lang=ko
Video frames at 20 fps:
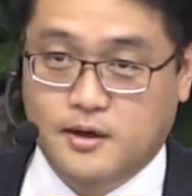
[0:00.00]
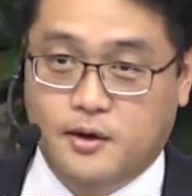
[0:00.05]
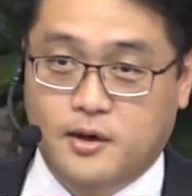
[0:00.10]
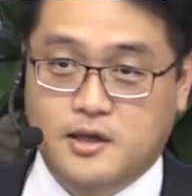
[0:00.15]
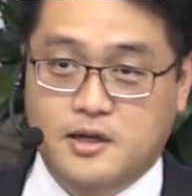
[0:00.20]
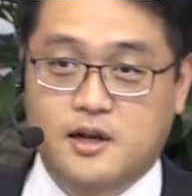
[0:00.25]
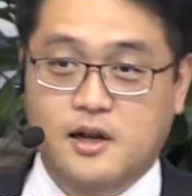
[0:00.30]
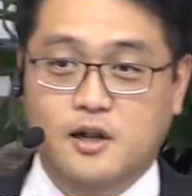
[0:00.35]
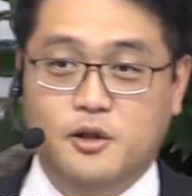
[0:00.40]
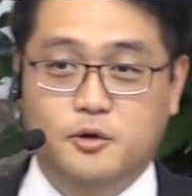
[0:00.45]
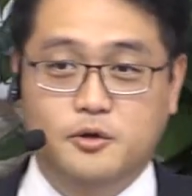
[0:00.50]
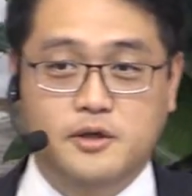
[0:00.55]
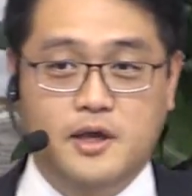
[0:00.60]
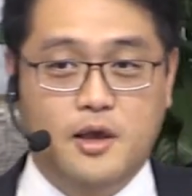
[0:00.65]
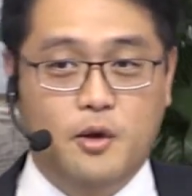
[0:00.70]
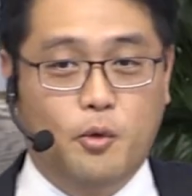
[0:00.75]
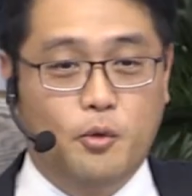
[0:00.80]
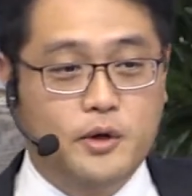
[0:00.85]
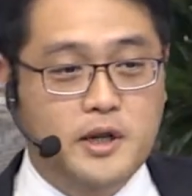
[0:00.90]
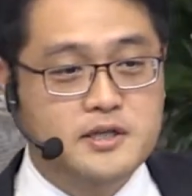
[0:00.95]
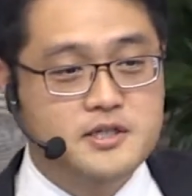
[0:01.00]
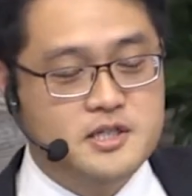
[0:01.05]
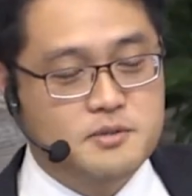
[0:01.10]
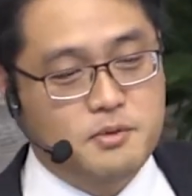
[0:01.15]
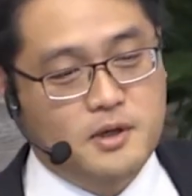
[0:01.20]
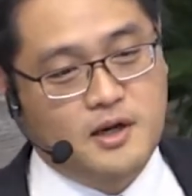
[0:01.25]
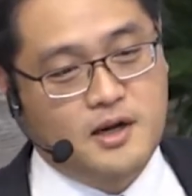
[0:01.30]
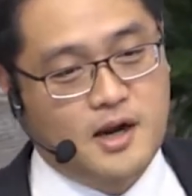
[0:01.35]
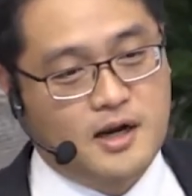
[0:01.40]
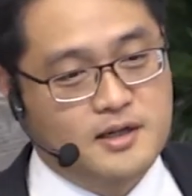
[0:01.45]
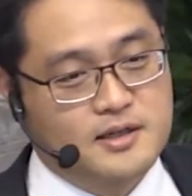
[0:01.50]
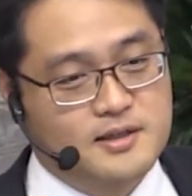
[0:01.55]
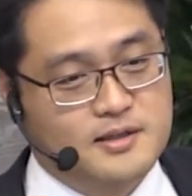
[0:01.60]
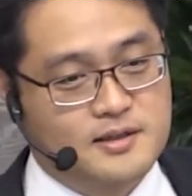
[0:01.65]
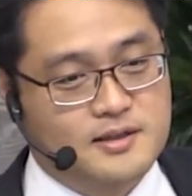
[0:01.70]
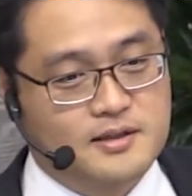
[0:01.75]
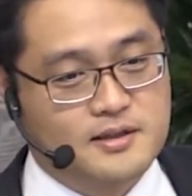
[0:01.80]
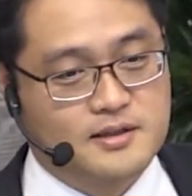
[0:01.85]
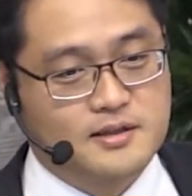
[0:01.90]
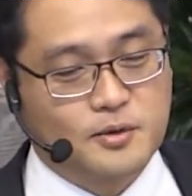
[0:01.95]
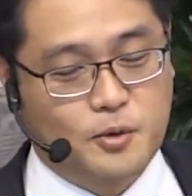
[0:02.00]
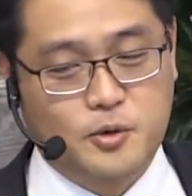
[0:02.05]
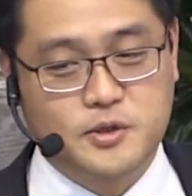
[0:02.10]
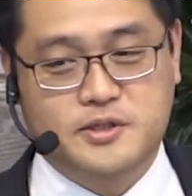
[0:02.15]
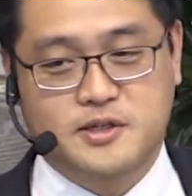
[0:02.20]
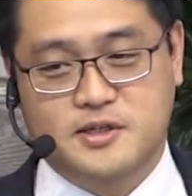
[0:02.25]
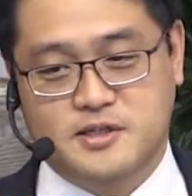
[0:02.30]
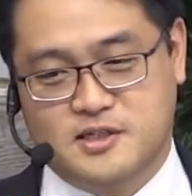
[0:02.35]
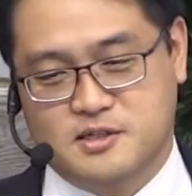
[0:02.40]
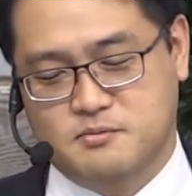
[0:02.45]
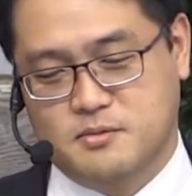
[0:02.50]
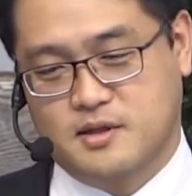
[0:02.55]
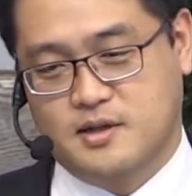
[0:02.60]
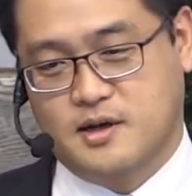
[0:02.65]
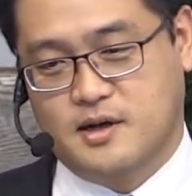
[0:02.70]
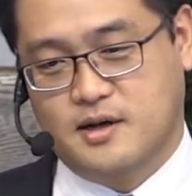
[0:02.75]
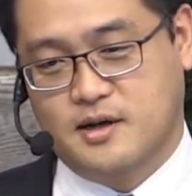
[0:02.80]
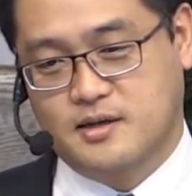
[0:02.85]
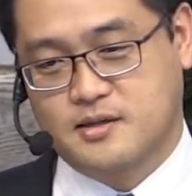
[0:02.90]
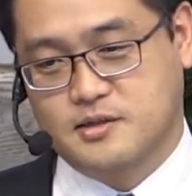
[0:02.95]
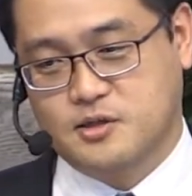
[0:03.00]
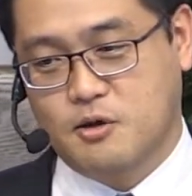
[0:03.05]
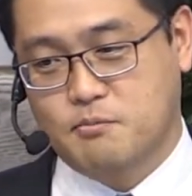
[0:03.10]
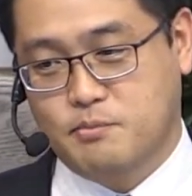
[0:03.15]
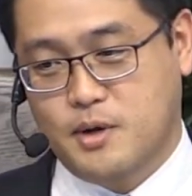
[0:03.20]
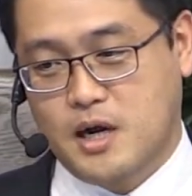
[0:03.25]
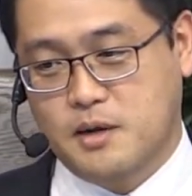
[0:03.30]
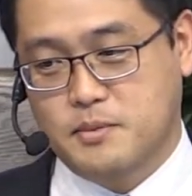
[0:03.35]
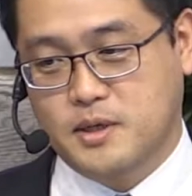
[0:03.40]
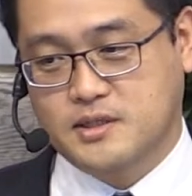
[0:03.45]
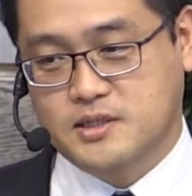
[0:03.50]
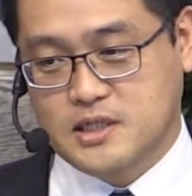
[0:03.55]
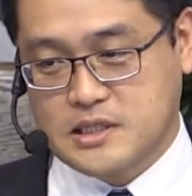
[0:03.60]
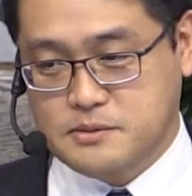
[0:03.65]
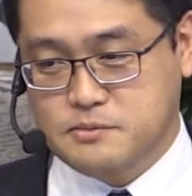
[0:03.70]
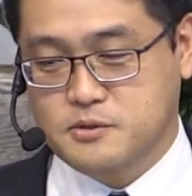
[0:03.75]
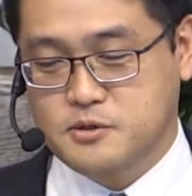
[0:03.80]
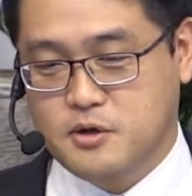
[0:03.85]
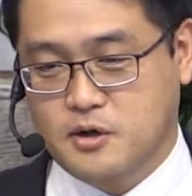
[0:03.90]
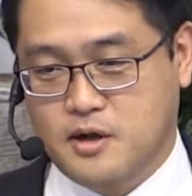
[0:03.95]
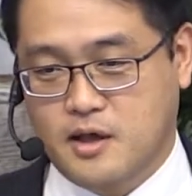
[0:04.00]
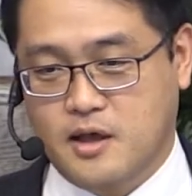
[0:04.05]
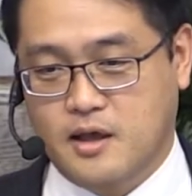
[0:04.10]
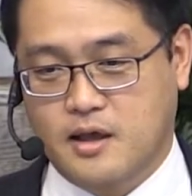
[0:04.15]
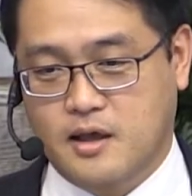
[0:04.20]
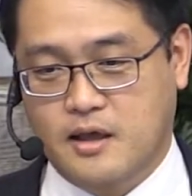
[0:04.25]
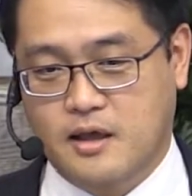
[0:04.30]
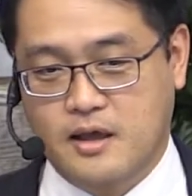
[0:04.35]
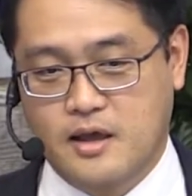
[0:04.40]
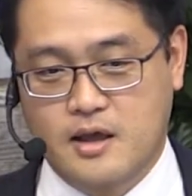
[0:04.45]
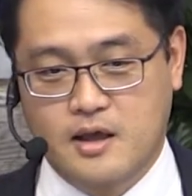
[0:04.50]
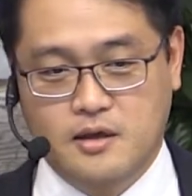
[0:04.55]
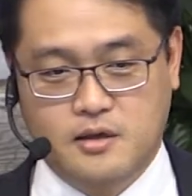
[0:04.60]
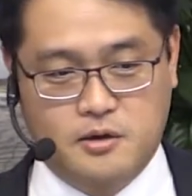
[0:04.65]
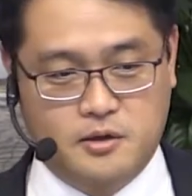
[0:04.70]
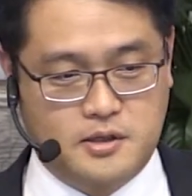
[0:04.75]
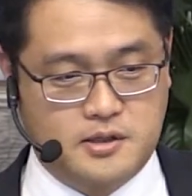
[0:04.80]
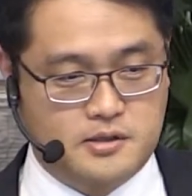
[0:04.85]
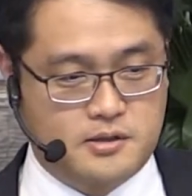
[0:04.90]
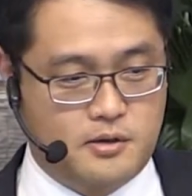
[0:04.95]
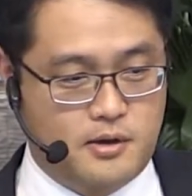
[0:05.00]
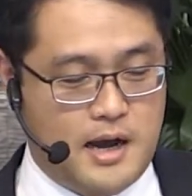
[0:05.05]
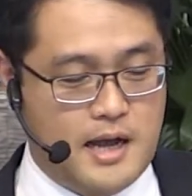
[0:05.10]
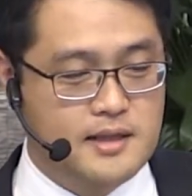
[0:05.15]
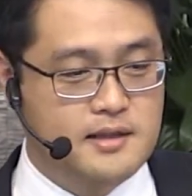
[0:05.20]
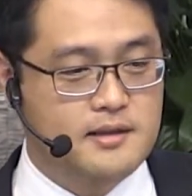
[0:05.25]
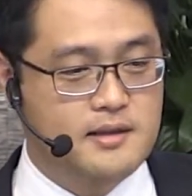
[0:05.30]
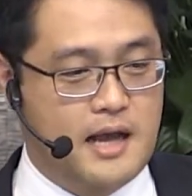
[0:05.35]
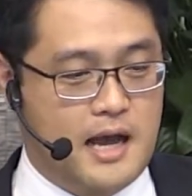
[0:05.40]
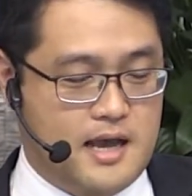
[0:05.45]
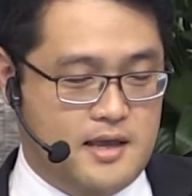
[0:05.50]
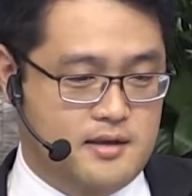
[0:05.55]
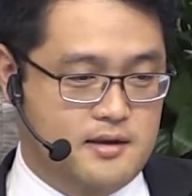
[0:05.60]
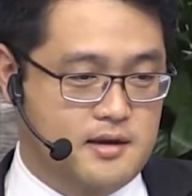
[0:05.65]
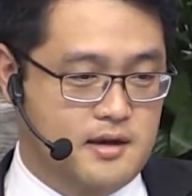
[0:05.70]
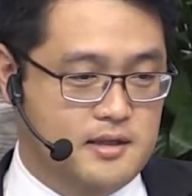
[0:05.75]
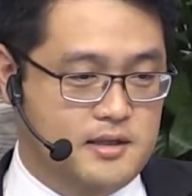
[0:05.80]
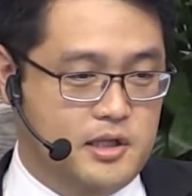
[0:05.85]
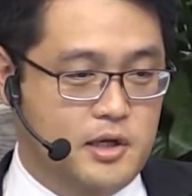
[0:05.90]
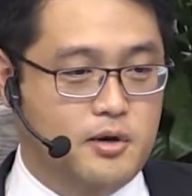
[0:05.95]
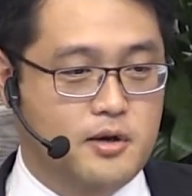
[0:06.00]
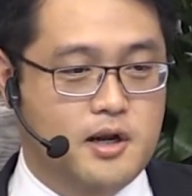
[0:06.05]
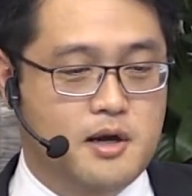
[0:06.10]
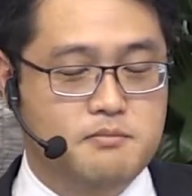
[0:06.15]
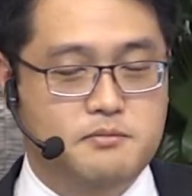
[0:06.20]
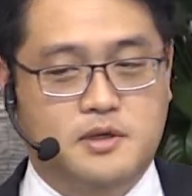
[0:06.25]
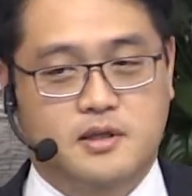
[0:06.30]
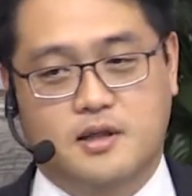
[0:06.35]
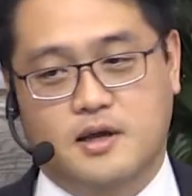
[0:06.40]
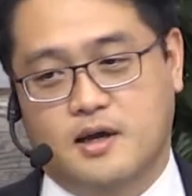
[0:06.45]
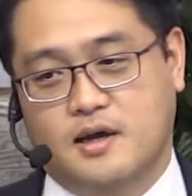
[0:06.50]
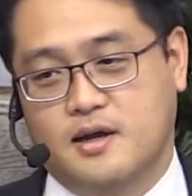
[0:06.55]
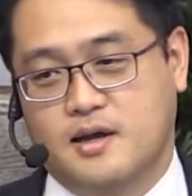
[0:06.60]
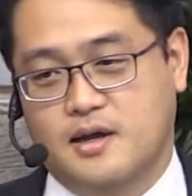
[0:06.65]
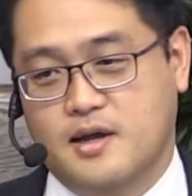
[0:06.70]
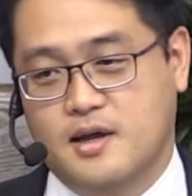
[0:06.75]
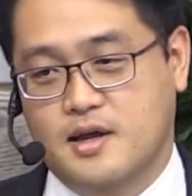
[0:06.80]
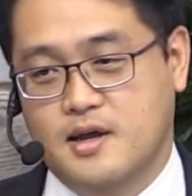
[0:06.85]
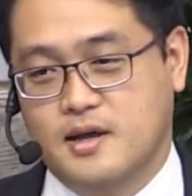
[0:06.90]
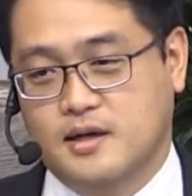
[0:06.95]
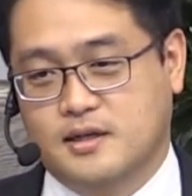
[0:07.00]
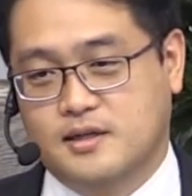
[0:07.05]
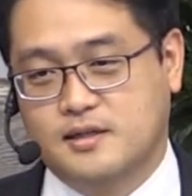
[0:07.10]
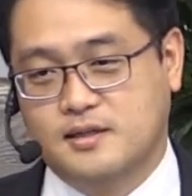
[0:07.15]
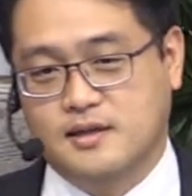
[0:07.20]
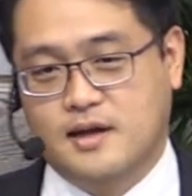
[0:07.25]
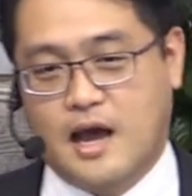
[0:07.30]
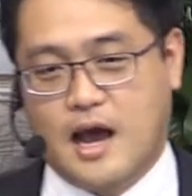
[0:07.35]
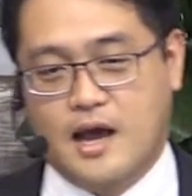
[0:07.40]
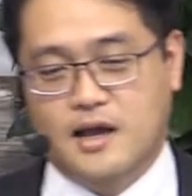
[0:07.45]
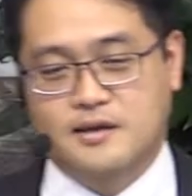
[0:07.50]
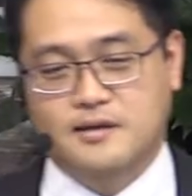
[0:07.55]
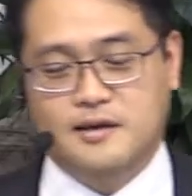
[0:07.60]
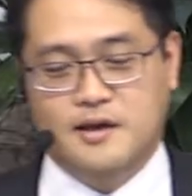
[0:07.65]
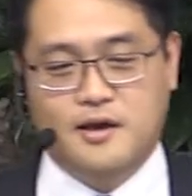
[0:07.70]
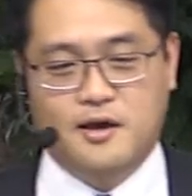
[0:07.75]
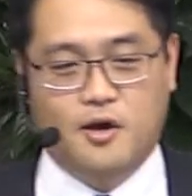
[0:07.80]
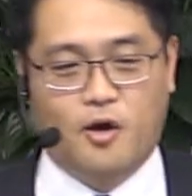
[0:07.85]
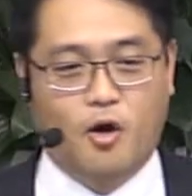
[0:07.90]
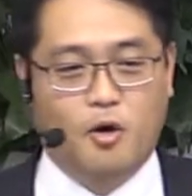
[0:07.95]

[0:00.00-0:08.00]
일리노이의 오렌지빌이라는 곳이 있습니다. 1870년에 여기서 한 아이가 태어납니다. 그 아이의